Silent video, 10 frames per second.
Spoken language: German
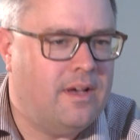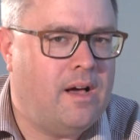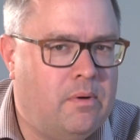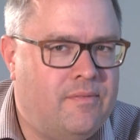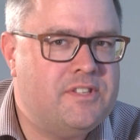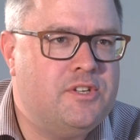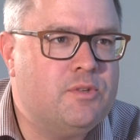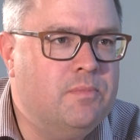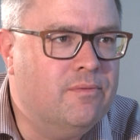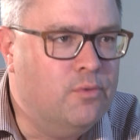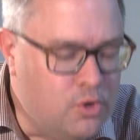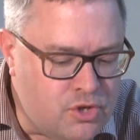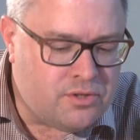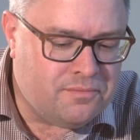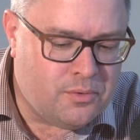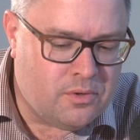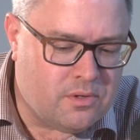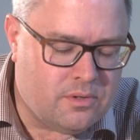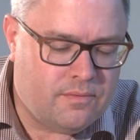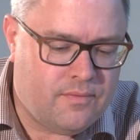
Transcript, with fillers: aber was ich mir wünschen würde,